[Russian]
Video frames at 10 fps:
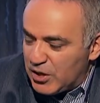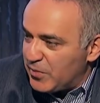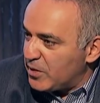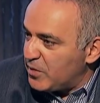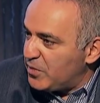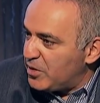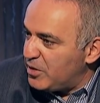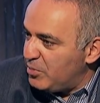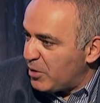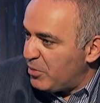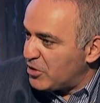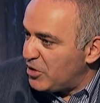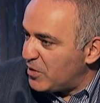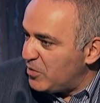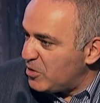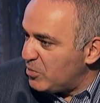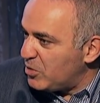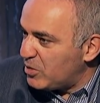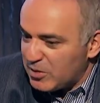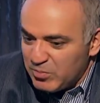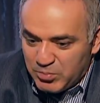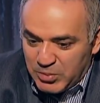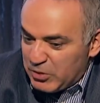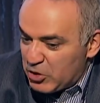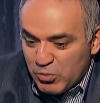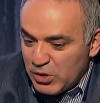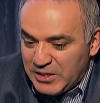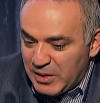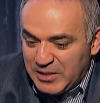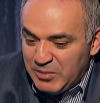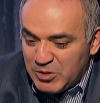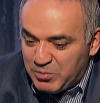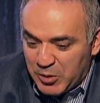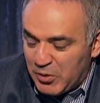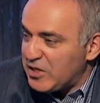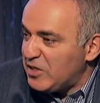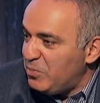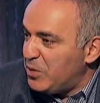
хорватов в их борьбе за независимость. Пожалуй, был одним из первых, если не